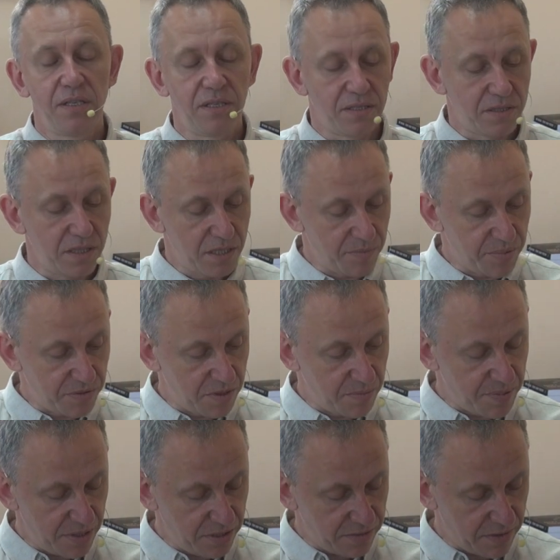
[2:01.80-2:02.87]
Niestety, proszę
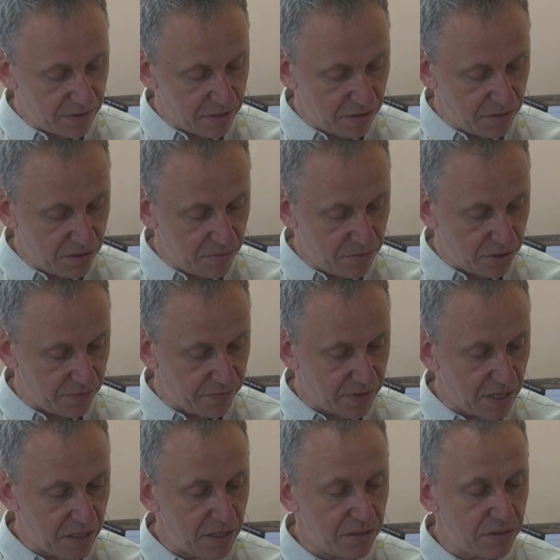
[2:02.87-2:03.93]
Państwa, znajdujemy się w
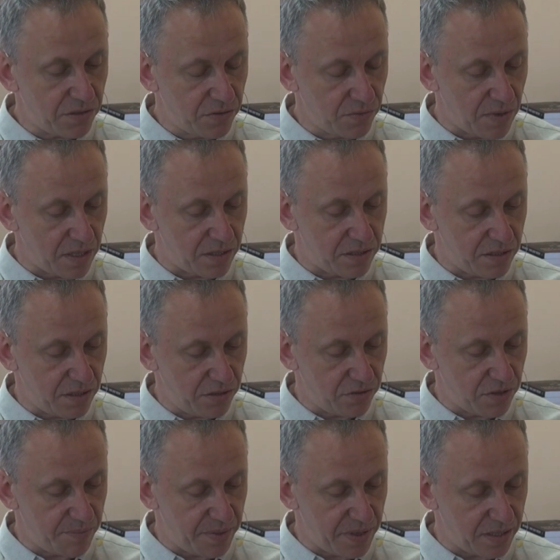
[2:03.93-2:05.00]
takiej sytuacji,
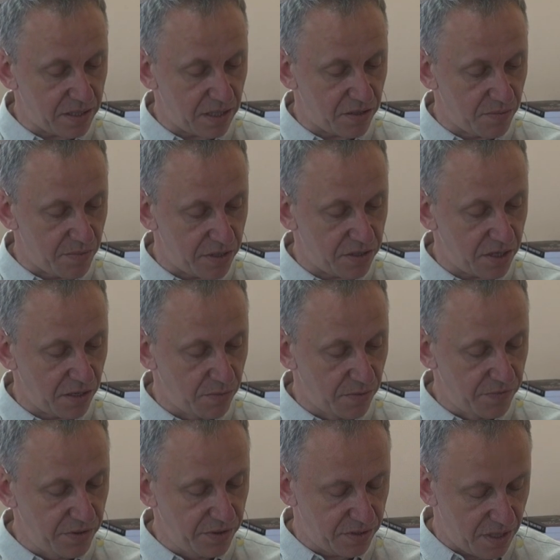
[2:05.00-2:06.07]
że praca Tomasza
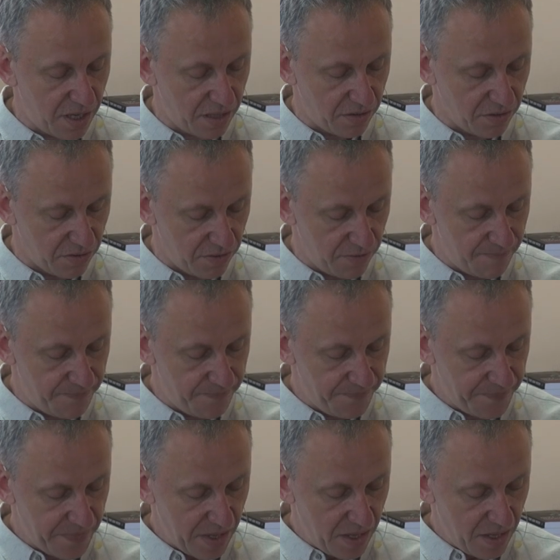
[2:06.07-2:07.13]
Głowińskiego,
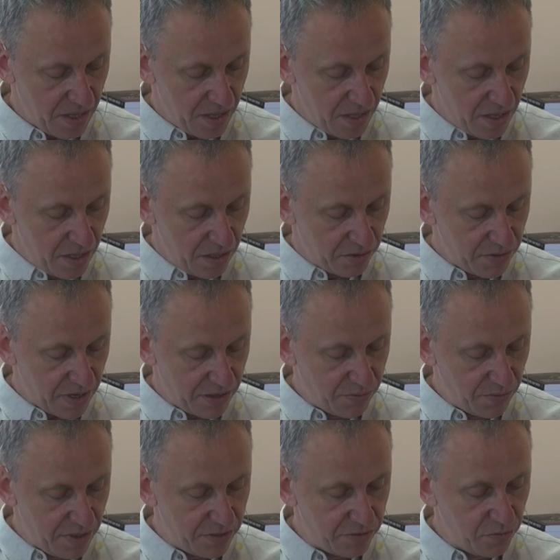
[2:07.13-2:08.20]
która
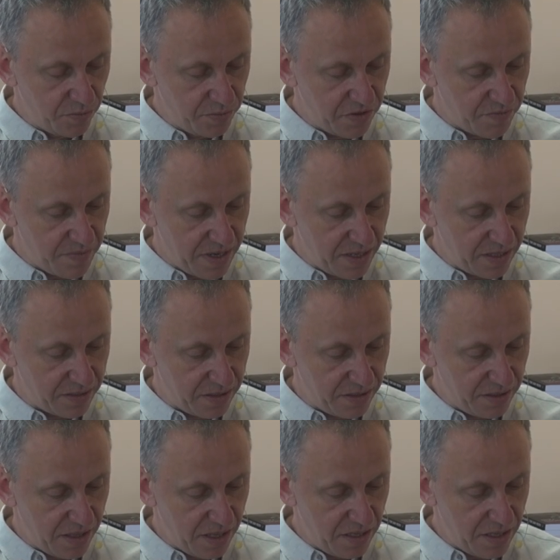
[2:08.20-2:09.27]
tu leży u mnie w
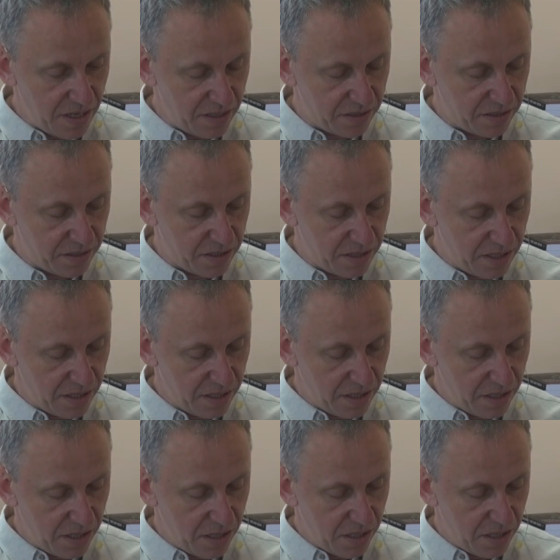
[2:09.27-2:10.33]
magazynie, jest
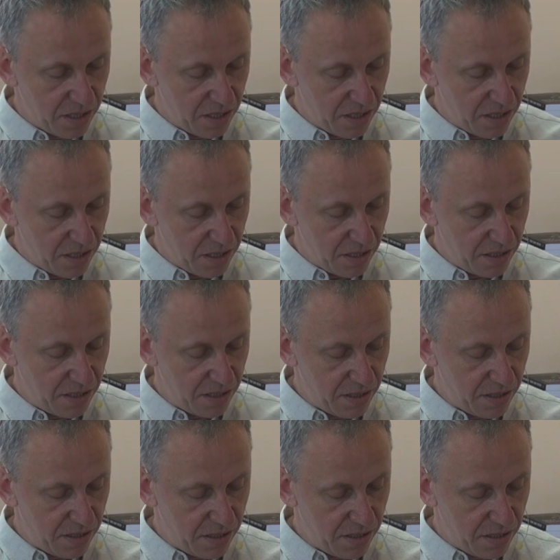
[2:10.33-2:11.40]

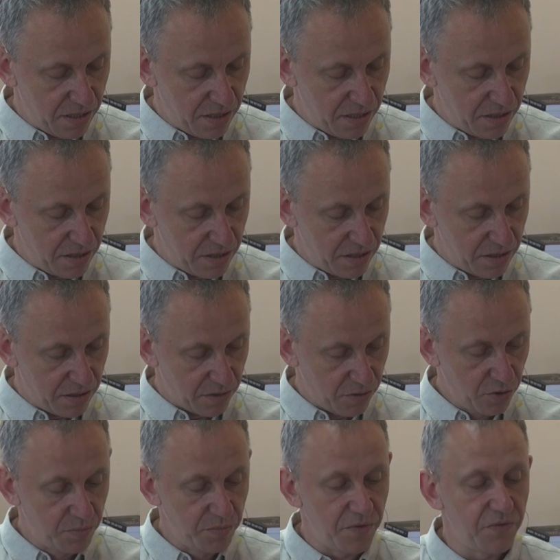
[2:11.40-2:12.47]
yy,
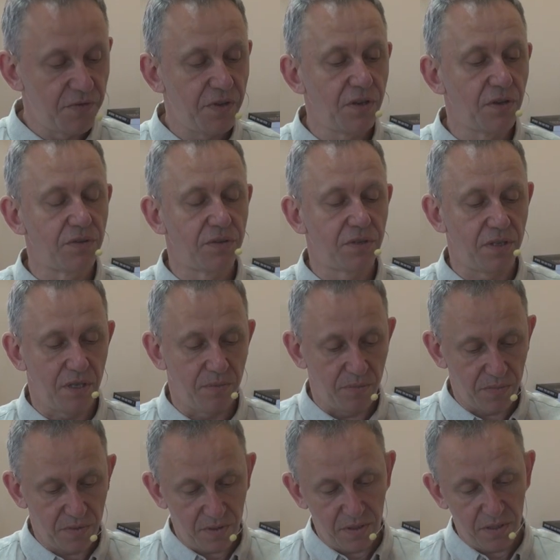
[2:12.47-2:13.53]
chlubnym
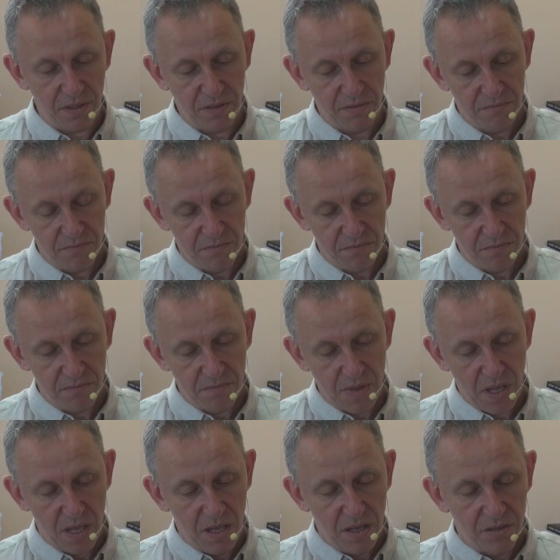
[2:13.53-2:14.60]
wyjątkiem i
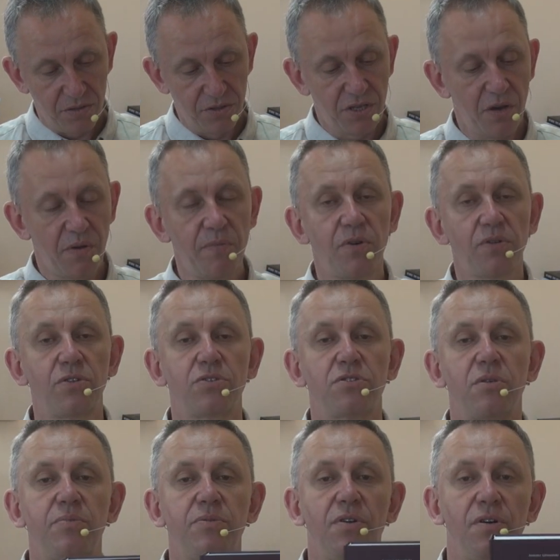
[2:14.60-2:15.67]
dziełem
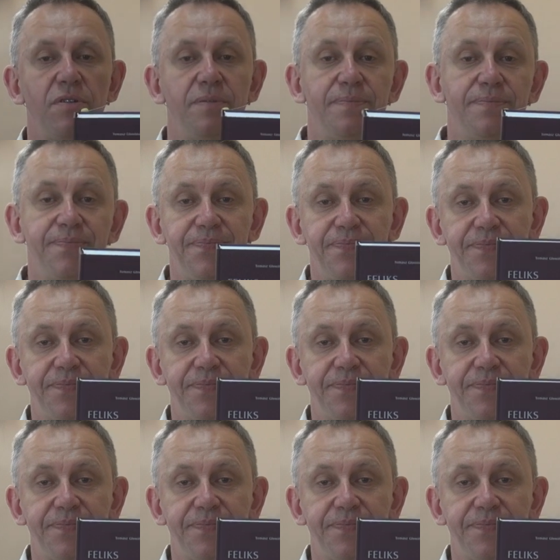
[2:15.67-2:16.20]
odosobnionym.